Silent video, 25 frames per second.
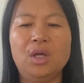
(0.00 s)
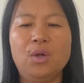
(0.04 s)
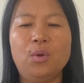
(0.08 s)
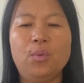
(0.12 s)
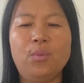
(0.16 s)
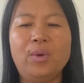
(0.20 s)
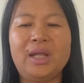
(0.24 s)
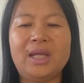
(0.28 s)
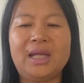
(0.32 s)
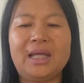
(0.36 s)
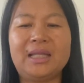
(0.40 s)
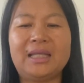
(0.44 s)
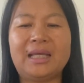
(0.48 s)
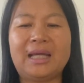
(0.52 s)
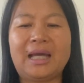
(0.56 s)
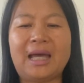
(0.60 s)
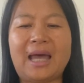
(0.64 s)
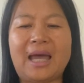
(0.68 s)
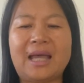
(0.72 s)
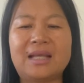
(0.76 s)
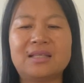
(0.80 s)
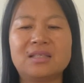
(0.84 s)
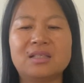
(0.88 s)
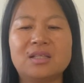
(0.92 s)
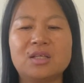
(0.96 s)
为了你
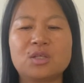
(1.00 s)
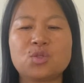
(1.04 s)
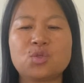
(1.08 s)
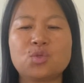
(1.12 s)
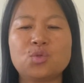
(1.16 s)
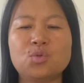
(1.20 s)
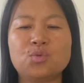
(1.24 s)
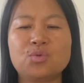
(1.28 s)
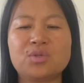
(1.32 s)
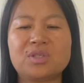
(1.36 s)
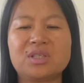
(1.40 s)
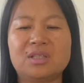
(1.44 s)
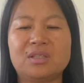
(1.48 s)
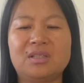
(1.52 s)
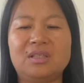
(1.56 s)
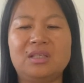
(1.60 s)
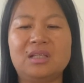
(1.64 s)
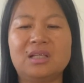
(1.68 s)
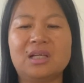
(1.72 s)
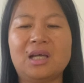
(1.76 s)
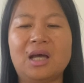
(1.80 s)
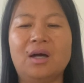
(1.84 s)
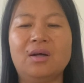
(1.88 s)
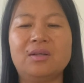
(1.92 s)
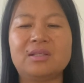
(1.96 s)
孩子的素质
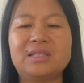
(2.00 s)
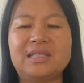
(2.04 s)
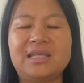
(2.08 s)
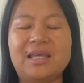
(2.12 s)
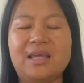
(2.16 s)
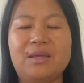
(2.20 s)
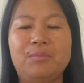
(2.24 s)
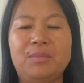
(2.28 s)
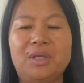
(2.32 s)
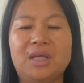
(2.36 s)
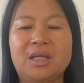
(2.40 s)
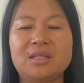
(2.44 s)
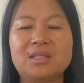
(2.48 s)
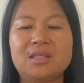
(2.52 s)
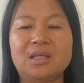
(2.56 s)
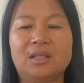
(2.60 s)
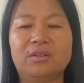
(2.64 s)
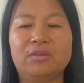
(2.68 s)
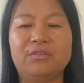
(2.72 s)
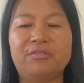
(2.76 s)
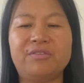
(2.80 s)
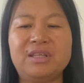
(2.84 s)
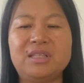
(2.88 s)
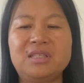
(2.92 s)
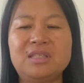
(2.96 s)
提高，建名校
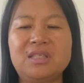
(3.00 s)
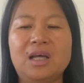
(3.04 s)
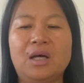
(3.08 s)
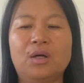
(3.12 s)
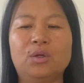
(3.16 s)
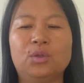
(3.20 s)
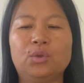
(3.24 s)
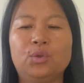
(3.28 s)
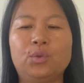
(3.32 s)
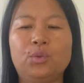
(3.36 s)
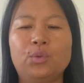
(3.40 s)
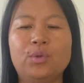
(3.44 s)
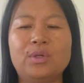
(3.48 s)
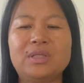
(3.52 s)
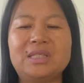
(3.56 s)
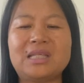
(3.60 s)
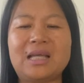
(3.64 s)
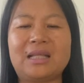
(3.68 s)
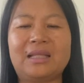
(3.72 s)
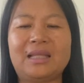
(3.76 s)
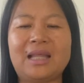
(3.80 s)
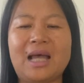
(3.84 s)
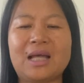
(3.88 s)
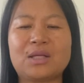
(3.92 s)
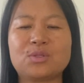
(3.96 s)
的分校，多
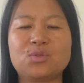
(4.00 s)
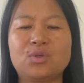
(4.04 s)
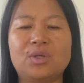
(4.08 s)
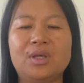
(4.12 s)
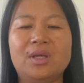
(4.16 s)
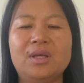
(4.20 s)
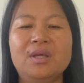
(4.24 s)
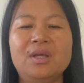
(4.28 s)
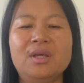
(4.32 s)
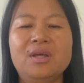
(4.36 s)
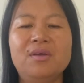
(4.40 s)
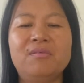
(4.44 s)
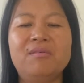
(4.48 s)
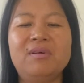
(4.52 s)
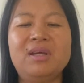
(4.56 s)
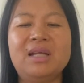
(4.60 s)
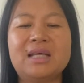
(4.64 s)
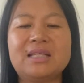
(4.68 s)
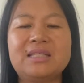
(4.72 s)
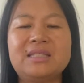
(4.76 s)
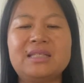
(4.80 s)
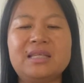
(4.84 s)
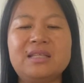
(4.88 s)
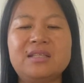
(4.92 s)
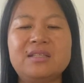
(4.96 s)
建大学；为
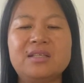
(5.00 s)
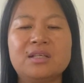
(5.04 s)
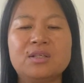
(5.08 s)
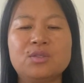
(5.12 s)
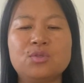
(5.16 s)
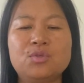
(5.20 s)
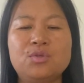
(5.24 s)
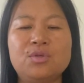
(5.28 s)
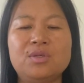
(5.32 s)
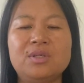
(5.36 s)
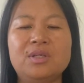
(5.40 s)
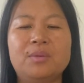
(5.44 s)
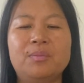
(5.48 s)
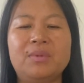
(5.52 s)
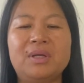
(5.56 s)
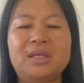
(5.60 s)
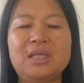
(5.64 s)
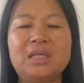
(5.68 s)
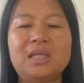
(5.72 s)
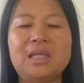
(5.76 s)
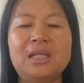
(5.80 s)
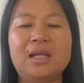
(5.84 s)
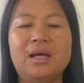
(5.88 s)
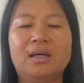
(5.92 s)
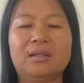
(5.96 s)
了新城区人们
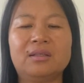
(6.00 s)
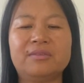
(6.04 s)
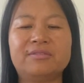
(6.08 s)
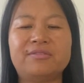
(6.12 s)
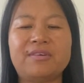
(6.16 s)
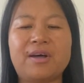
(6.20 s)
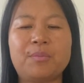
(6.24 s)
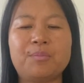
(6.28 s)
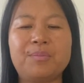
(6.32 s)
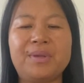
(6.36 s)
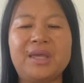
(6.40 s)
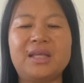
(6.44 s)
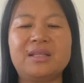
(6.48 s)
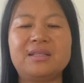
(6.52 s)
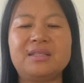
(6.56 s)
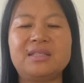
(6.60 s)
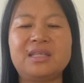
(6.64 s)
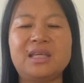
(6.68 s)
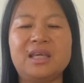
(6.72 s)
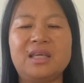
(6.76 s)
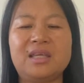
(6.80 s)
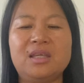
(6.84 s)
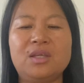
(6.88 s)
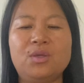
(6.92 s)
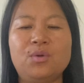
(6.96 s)
医疗的方便，
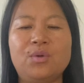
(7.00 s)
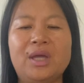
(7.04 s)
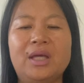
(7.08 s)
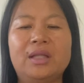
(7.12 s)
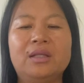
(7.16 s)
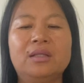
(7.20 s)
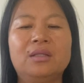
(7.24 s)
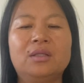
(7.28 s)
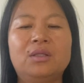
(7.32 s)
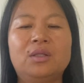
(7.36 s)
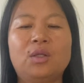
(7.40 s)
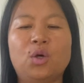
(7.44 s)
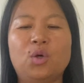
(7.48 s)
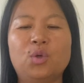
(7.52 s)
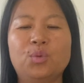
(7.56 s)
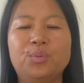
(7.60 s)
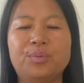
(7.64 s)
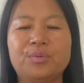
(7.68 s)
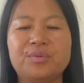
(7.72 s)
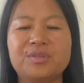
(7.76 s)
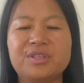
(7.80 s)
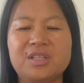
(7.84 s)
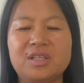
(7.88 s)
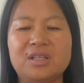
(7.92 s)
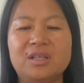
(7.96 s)
建医院，都
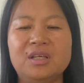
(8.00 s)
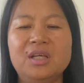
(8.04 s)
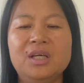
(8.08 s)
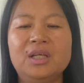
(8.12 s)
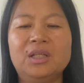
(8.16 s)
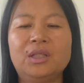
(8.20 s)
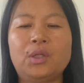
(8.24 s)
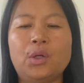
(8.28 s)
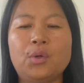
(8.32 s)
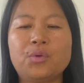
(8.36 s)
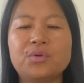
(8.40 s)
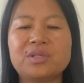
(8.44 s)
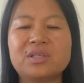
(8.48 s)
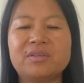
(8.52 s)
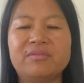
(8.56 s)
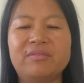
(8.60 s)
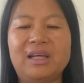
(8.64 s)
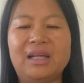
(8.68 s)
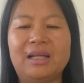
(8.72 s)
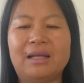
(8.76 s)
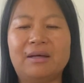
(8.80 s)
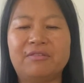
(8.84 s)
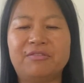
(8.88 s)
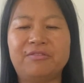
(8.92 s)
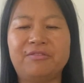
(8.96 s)
不是，都是
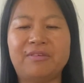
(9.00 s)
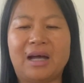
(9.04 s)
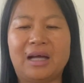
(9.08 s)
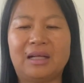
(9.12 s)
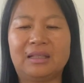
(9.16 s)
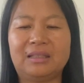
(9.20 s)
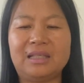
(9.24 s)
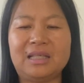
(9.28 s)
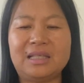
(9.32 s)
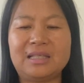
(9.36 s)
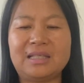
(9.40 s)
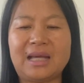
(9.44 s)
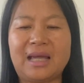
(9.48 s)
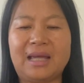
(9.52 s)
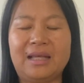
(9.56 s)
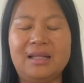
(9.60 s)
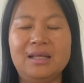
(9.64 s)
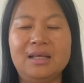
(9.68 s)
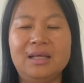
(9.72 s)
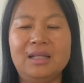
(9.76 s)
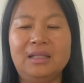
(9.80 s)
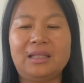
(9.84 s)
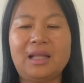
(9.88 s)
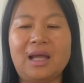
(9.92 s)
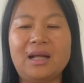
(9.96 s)
为了房地产。
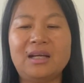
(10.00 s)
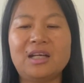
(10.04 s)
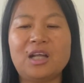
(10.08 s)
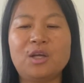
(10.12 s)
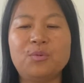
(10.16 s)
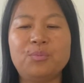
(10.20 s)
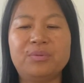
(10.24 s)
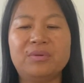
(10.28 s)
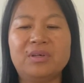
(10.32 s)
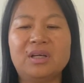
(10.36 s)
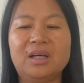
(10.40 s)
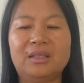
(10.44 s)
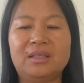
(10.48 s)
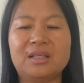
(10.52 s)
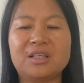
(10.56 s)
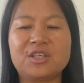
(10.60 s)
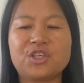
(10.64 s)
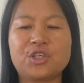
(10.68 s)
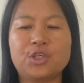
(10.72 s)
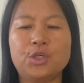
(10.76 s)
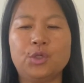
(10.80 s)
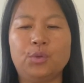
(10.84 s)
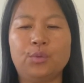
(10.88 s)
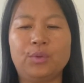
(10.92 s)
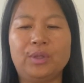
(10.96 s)
当然不可能
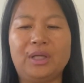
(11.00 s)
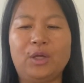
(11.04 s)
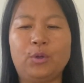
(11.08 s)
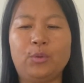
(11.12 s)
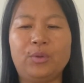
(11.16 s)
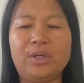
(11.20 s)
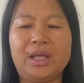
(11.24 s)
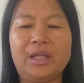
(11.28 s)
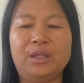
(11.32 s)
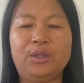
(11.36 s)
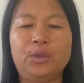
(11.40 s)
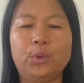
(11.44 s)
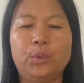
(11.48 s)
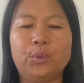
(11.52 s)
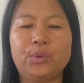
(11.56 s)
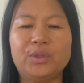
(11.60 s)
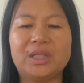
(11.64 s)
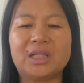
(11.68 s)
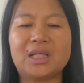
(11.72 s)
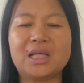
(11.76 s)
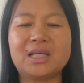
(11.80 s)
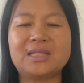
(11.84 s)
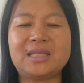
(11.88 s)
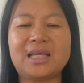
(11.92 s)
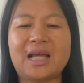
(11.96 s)
只有刘延东
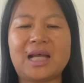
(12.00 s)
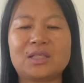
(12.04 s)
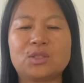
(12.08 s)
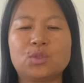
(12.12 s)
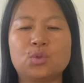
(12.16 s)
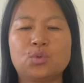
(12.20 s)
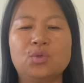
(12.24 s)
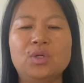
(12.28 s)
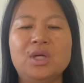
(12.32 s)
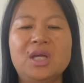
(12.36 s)
一个家族，